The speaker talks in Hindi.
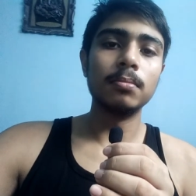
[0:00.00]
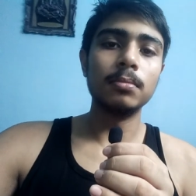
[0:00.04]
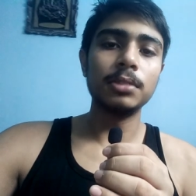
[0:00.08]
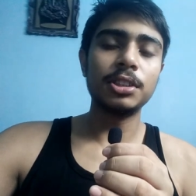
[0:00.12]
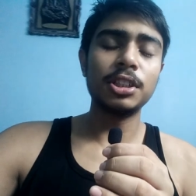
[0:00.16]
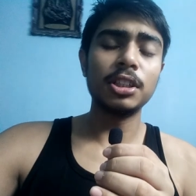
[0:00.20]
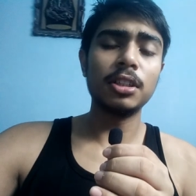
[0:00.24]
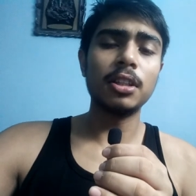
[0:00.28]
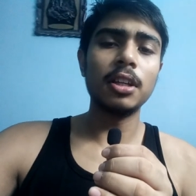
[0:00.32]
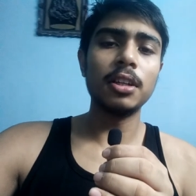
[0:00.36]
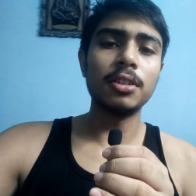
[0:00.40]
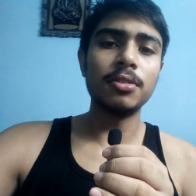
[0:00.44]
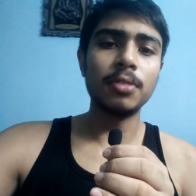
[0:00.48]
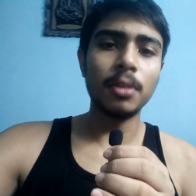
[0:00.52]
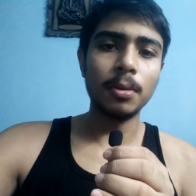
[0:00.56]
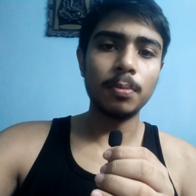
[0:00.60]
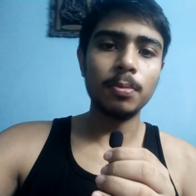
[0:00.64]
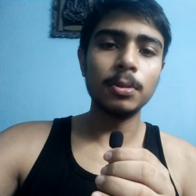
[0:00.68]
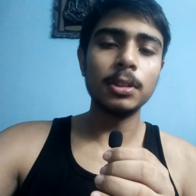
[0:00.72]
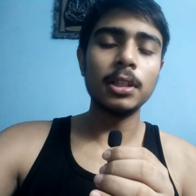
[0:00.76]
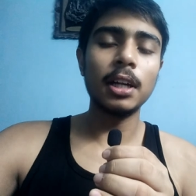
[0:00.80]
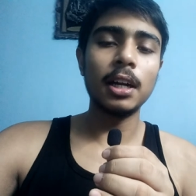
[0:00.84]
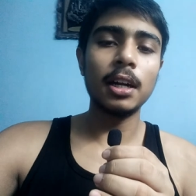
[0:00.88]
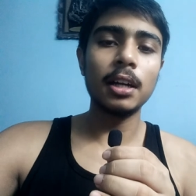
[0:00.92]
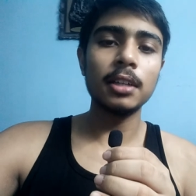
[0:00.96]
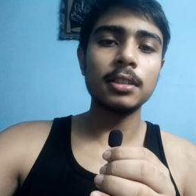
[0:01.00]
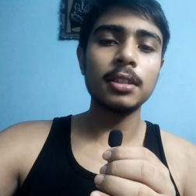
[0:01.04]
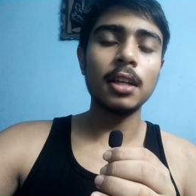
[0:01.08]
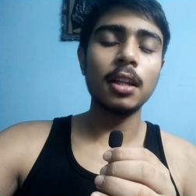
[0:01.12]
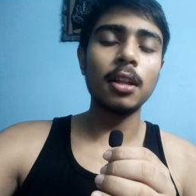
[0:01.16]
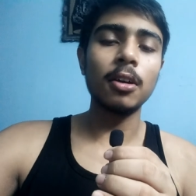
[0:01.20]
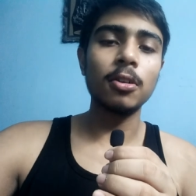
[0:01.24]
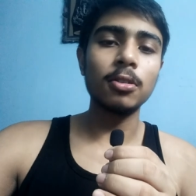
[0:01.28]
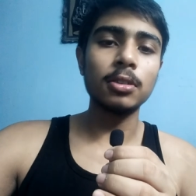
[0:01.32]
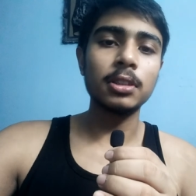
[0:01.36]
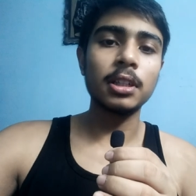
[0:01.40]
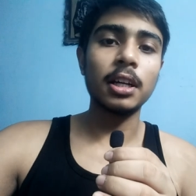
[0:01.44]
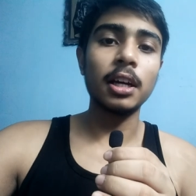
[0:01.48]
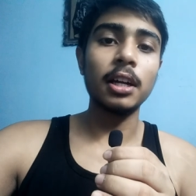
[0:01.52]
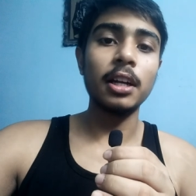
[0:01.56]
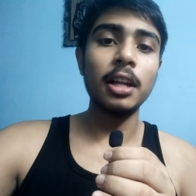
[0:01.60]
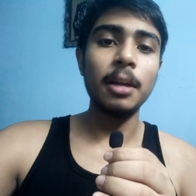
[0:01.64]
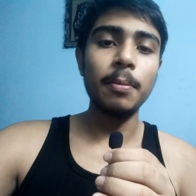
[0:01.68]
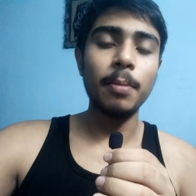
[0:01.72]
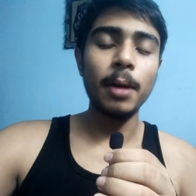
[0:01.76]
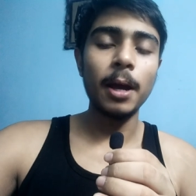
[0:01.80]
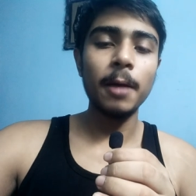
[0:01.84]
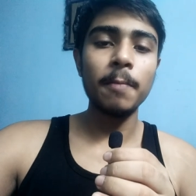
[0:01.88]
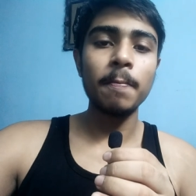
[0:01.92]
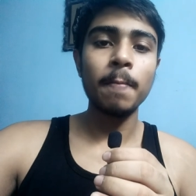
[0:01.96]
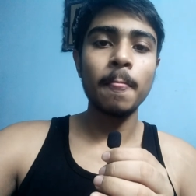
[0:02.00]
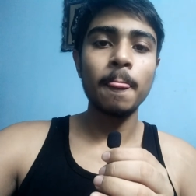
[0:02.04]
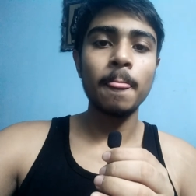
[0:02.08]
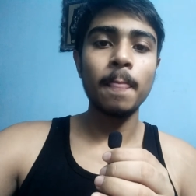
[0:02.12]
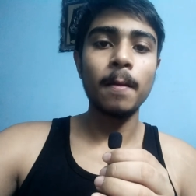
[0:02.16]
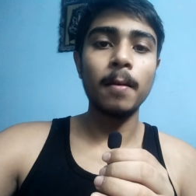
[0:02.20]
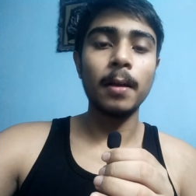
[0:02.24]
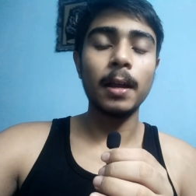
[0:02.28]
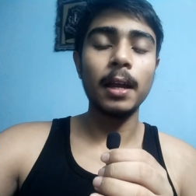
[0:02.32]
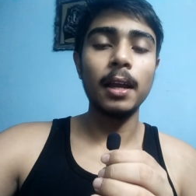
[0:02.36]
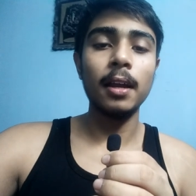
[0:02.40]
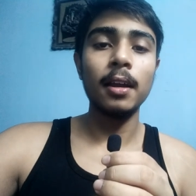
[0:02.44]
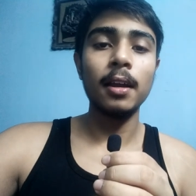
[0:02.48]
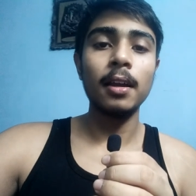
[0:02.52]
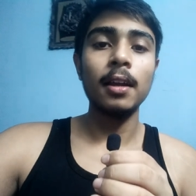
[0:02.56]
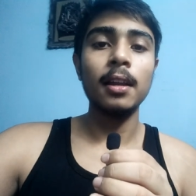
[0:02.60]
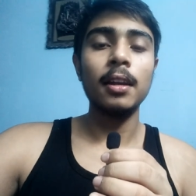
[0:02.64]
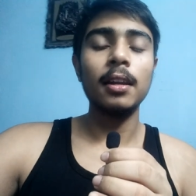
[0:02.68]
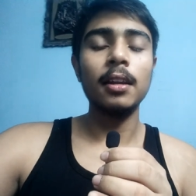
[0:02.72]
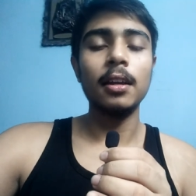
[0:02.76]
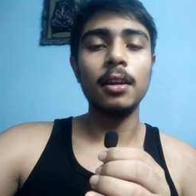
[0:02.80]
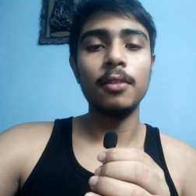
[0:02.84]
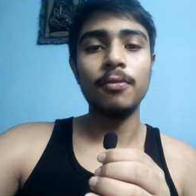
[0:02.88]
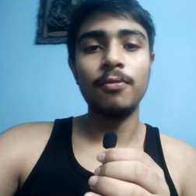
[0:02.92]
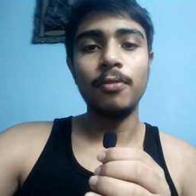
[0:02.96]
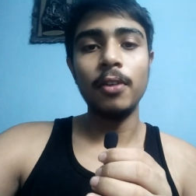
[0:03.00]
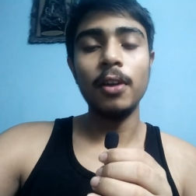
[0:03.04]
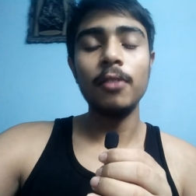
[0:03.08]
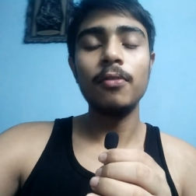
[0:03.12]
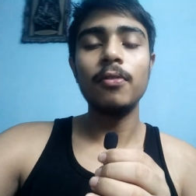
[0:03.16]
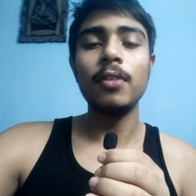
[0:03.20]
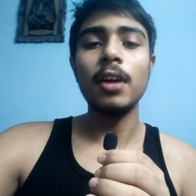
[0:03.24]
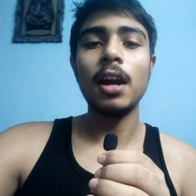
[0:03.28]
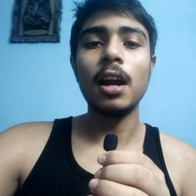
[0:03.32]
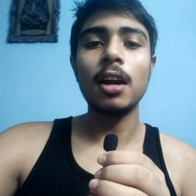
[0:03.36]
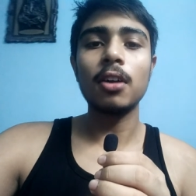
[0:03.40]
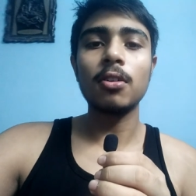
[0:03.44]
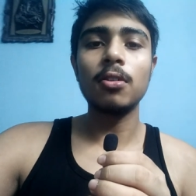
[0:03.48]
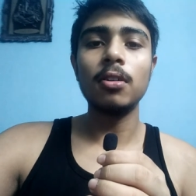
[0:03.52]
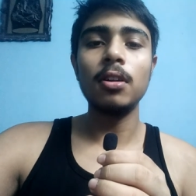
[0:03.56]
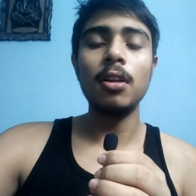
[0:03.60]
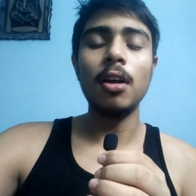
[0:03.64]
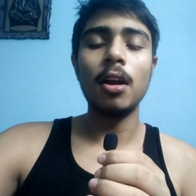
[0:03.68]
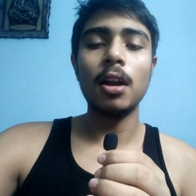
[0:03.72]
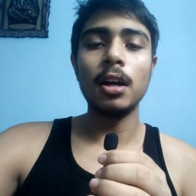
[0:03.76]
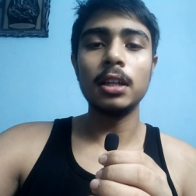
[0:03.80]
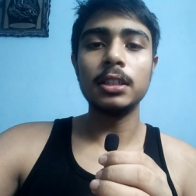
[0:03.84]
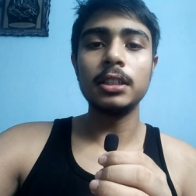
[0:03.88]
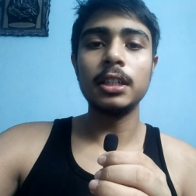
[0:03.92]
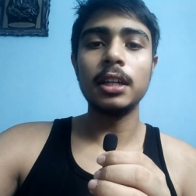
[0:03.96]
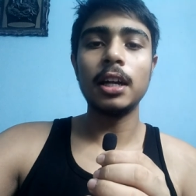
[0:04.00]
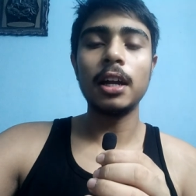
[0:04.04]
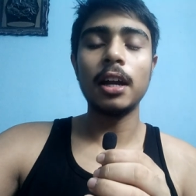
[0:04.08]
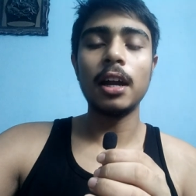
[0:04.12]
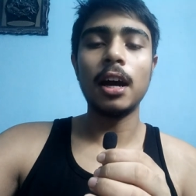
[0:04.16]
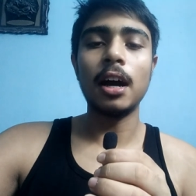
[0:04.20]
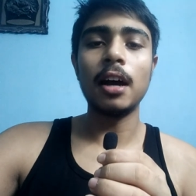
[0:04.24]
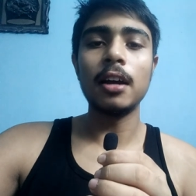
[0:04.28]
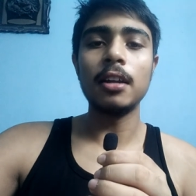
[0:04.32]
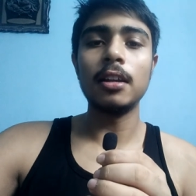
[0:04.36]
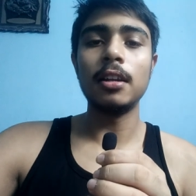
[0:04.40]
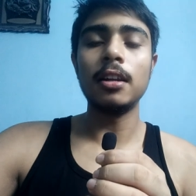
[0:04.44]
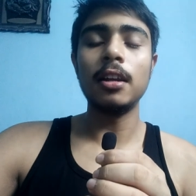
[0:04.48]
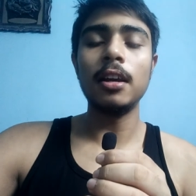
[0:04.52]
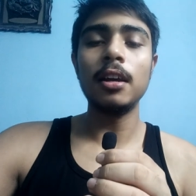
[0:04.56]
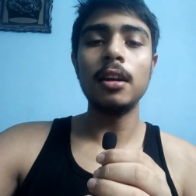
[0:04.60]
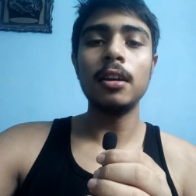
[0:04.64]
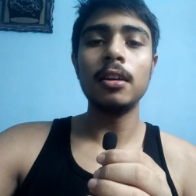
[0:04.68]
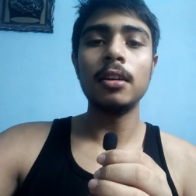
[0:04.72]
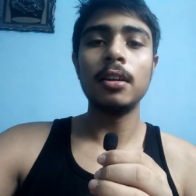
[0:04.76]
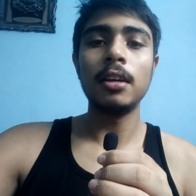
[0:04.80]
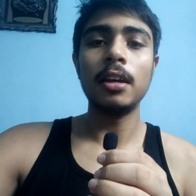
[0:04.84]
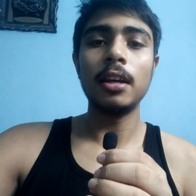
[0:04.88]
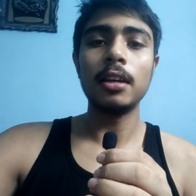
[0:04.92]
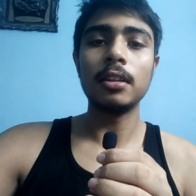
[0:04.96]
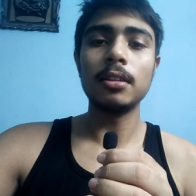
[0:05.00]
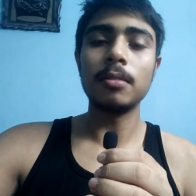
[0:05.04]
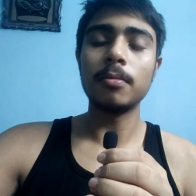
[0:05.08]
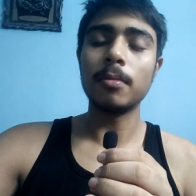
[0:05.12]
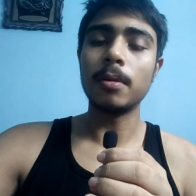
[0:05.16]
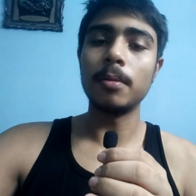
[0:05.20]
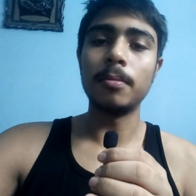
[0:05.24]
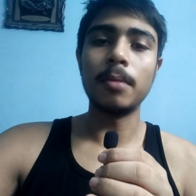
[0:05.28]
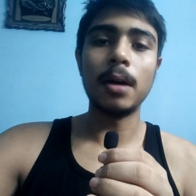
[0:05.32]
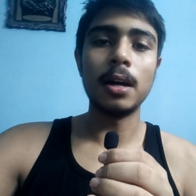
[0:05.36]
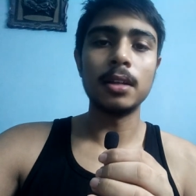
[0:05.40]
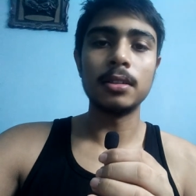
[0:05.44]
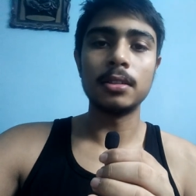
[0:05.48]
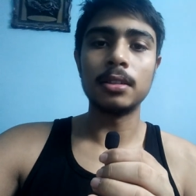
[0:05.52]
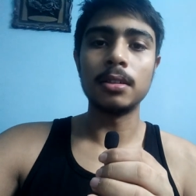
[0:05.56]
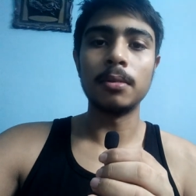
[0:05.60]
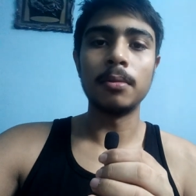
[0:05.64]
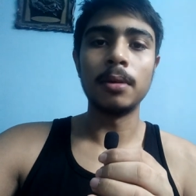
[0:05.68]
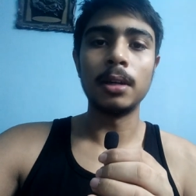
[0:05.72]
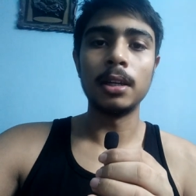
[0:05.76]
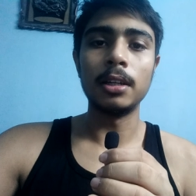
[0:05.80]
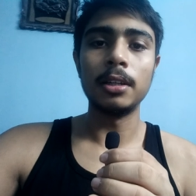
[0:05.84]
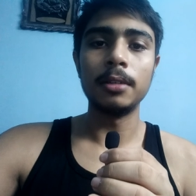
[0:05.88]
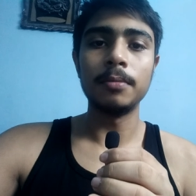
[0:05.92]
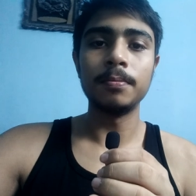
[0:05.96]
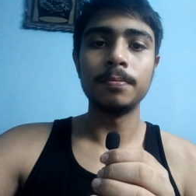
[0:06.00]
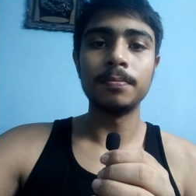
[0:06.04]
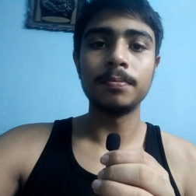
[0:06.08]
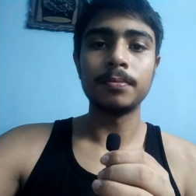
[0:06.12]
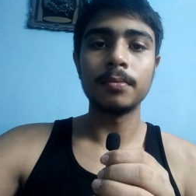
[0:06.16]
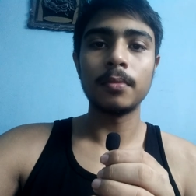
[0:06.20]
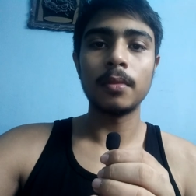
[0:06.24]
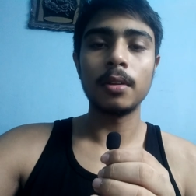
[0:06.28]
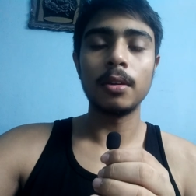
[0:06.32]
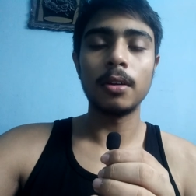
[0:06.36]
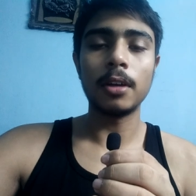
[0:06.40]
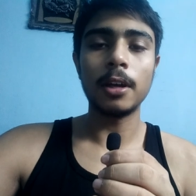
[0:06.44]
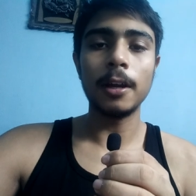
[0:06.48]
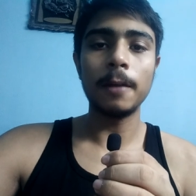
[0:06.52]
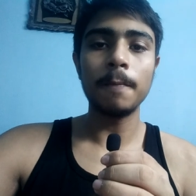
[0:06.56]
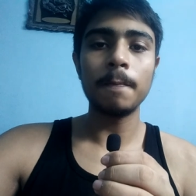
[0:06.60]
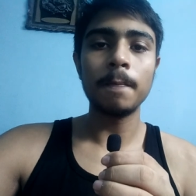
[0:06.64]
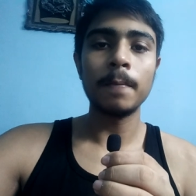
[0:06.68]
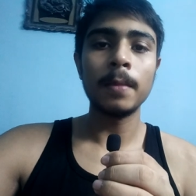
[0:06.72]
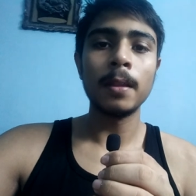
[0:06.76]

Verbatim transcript: चितेश्वर पुजारा ज़्यादा कुछ कर नहीं पाए ओके लेकिन फिर विराट कोहली और अजिंक्य रहाने ने एकदम कमान संभाली ओके